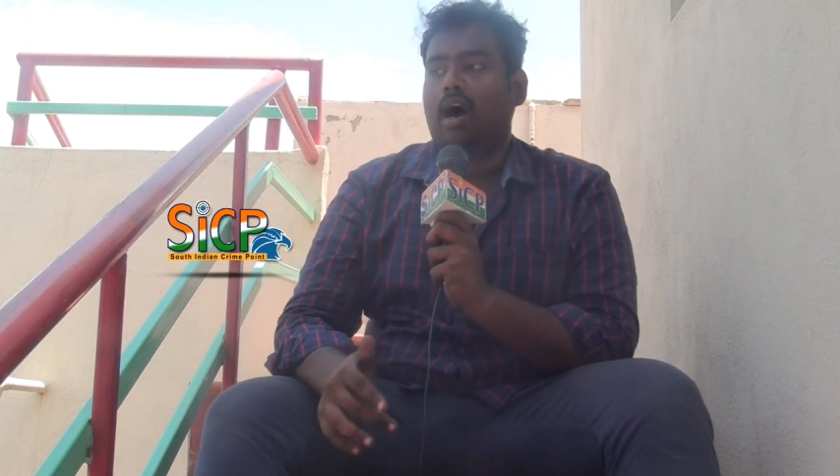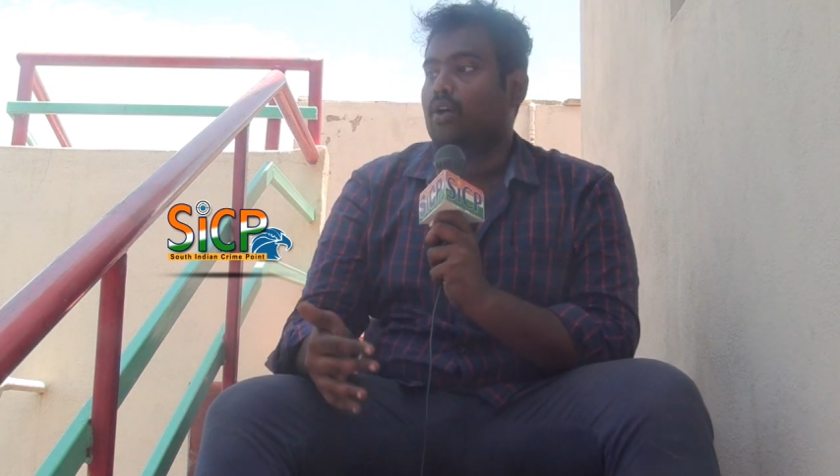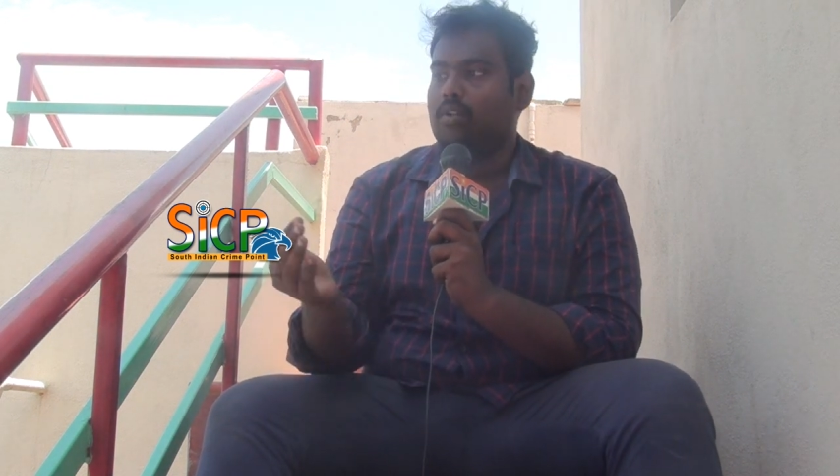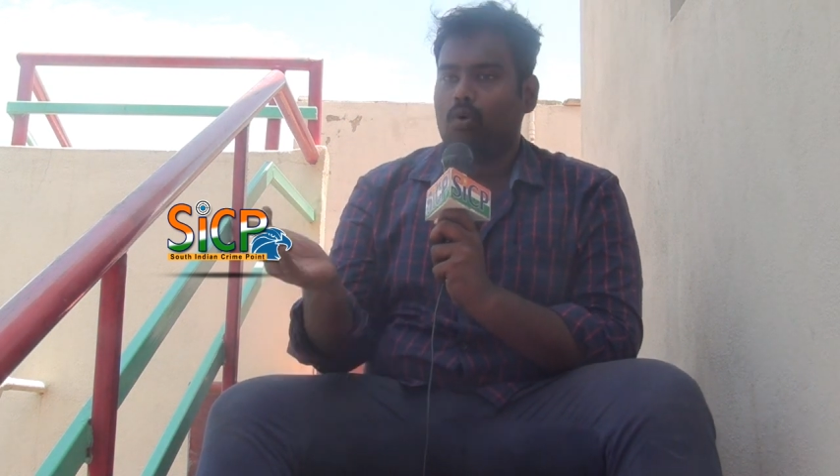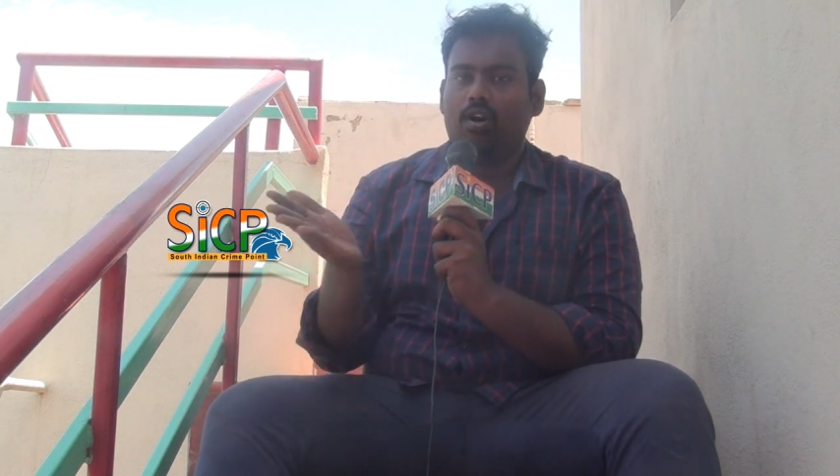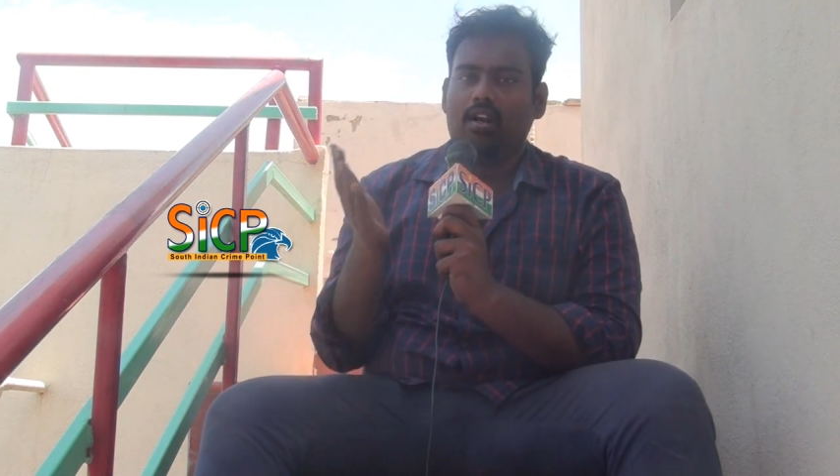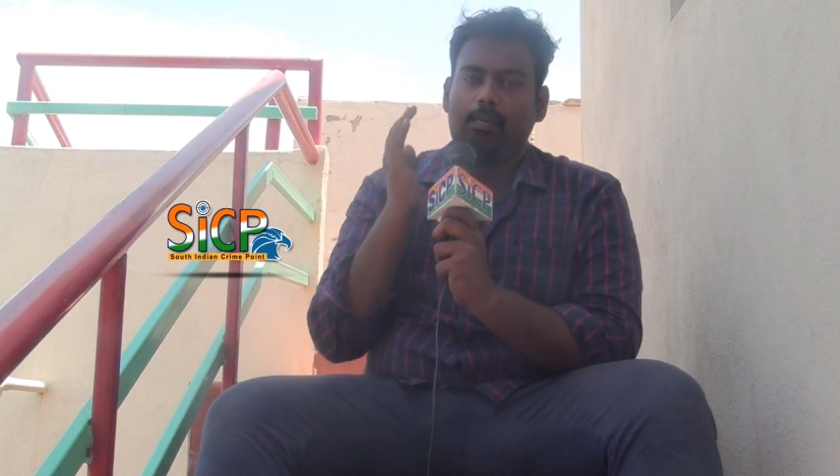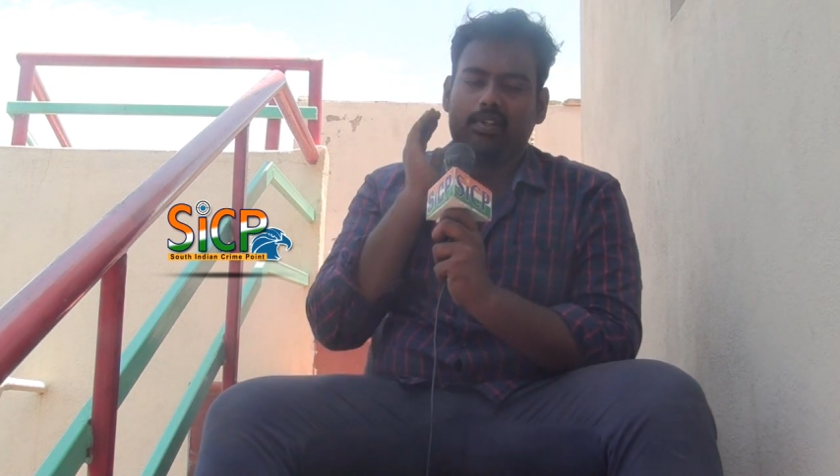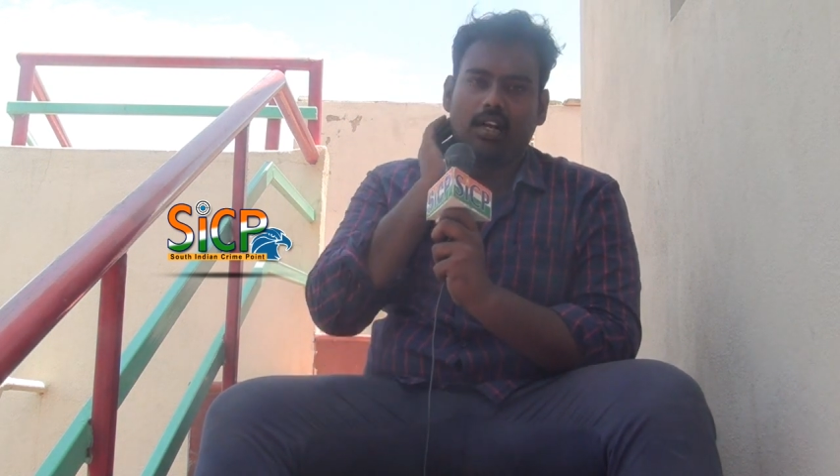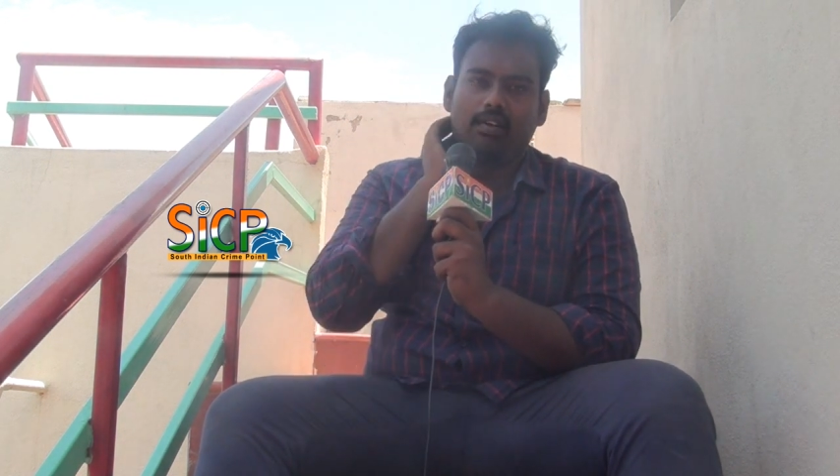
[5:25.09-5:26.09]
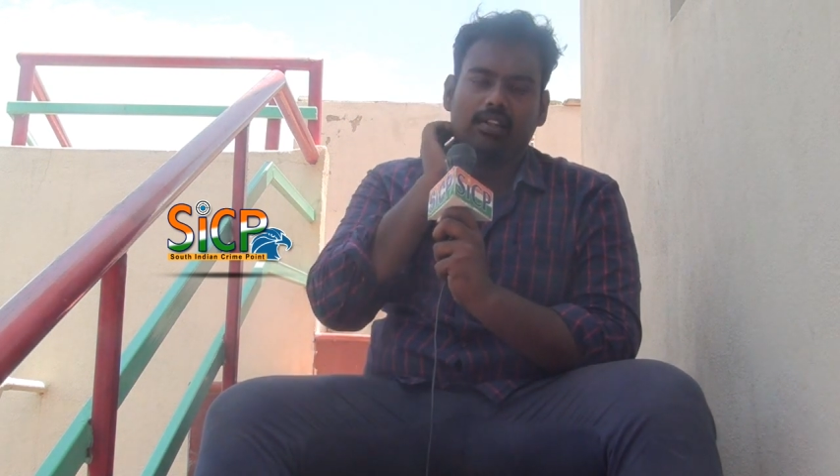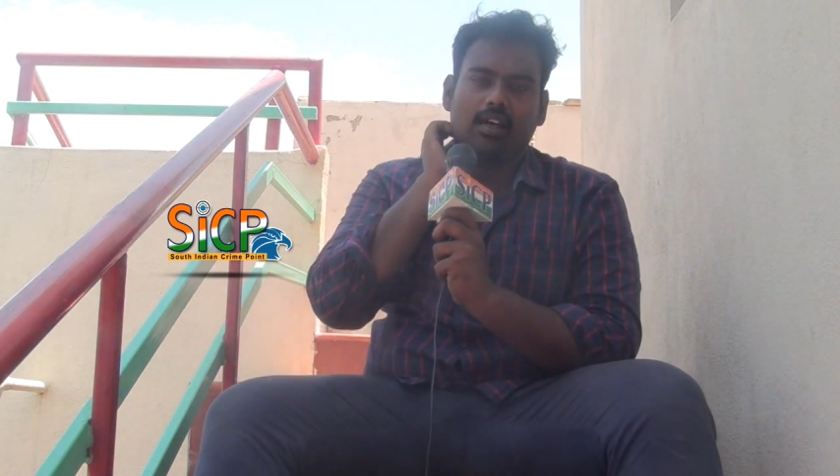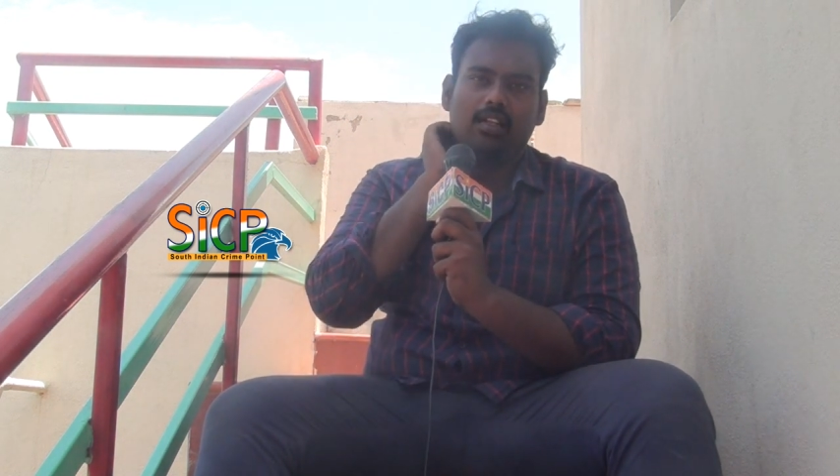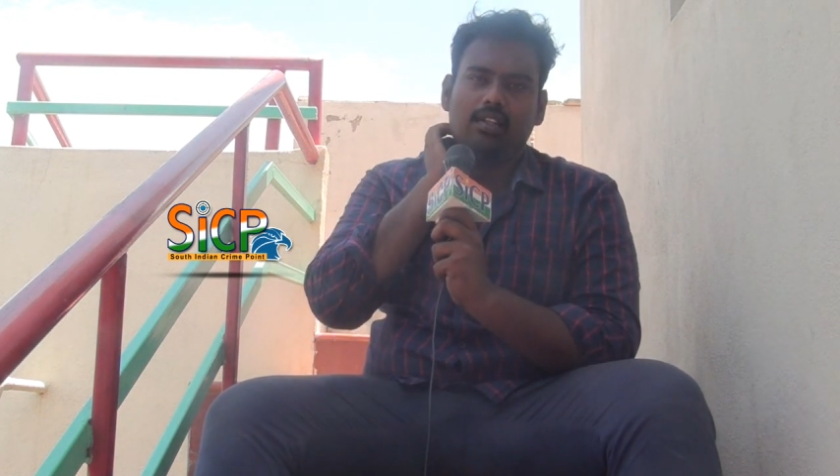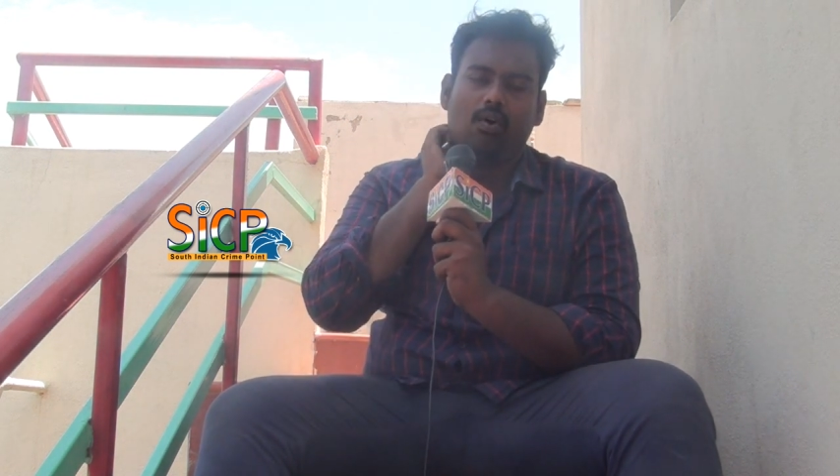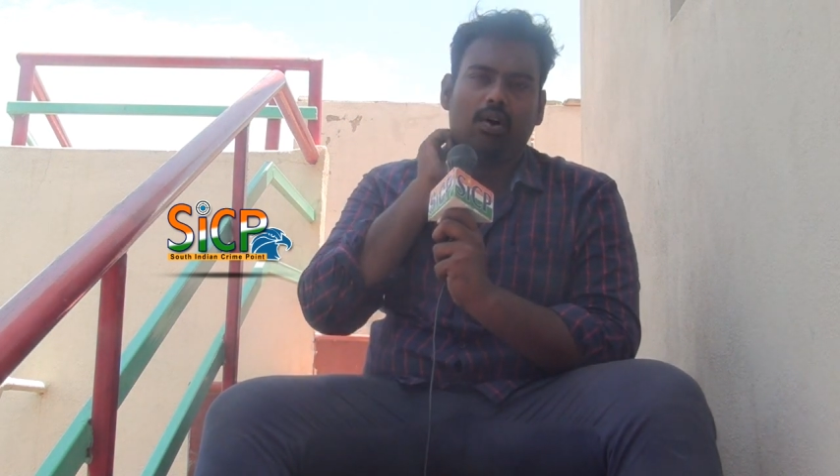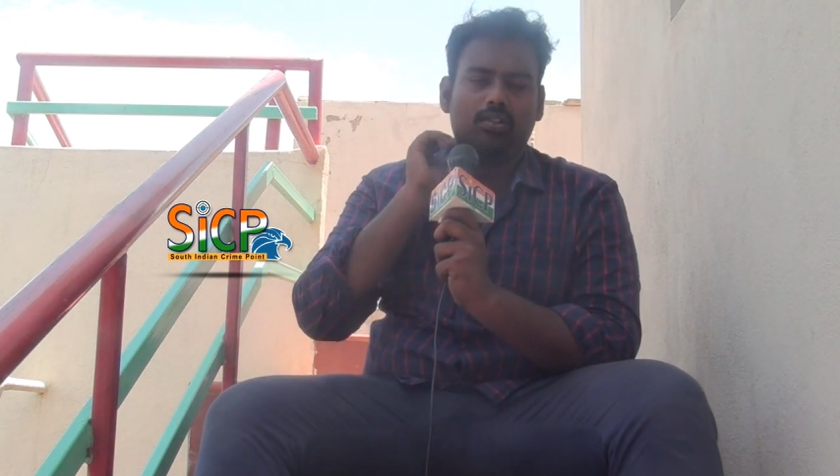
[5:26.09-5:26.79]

அதுவும் இந்த குடிநீர் பிரச்சனை வந்ததுலேருந்து அவங்க